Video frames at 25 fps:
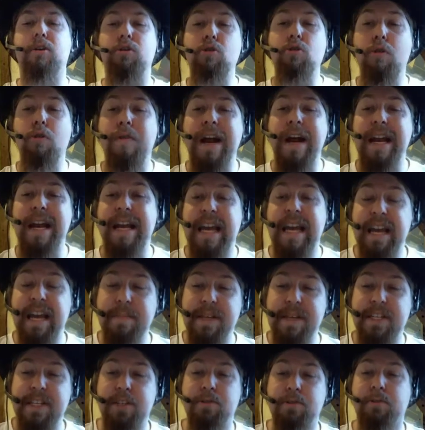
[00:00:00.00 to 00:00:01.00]
Nouvelle
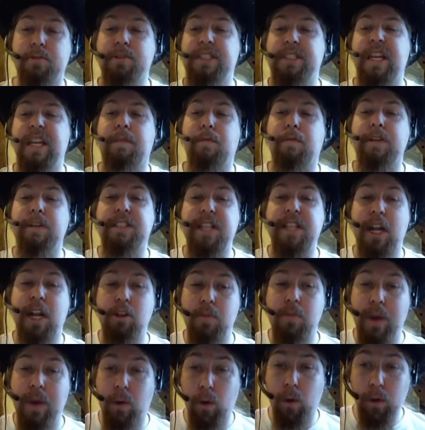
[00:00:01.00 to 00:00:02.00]
émission, cette fois-ci la
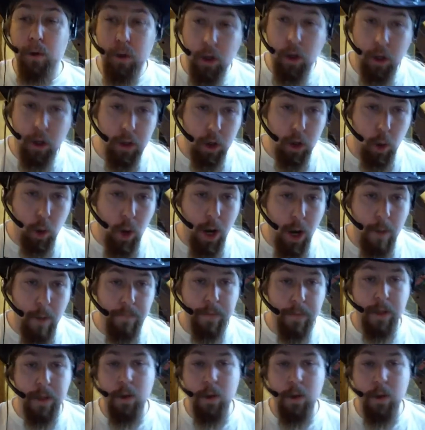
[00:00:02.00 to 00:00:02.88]
numéro 33,